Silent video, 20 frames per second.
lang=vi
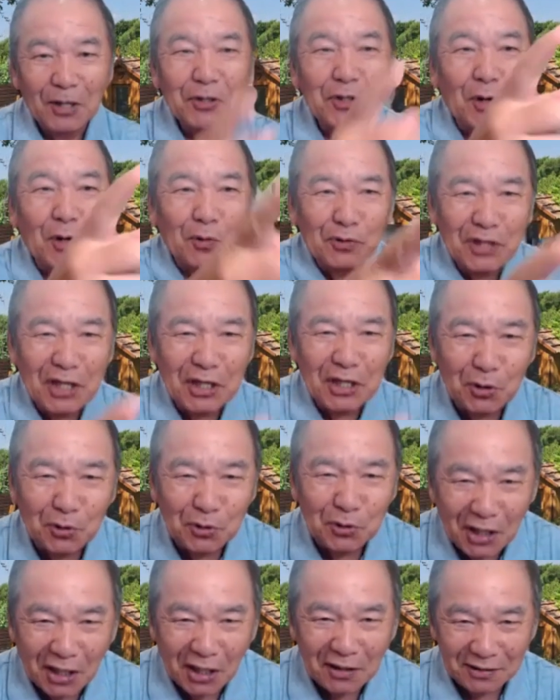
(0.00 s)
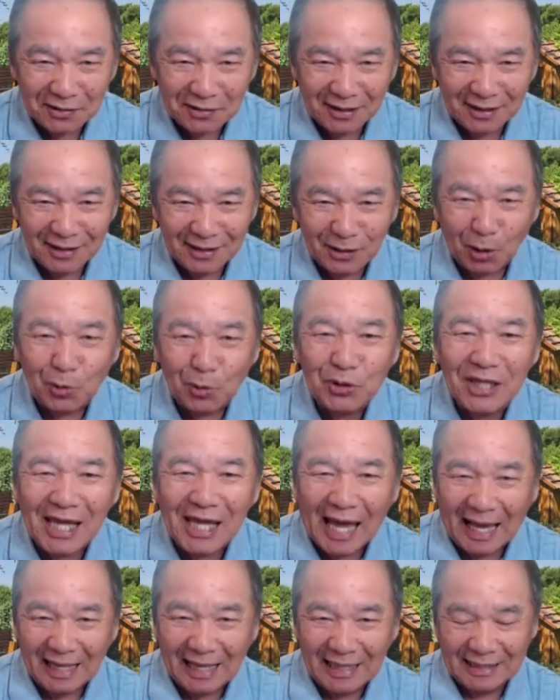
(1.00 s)
cùng tí từ giờ đầu
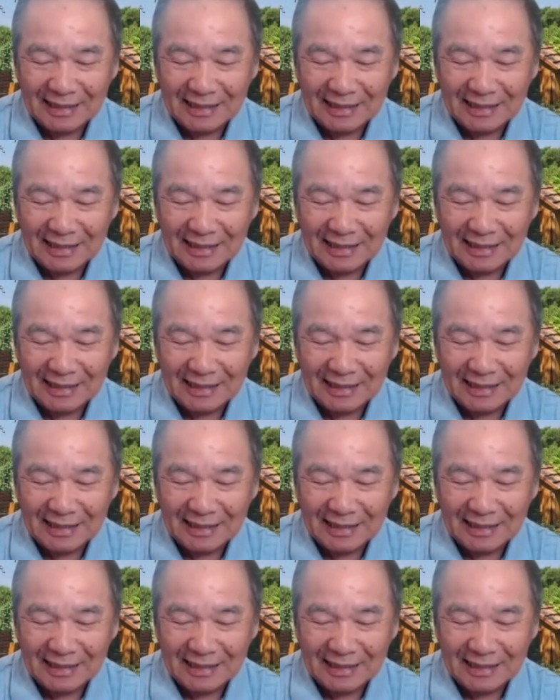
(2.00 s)
tiên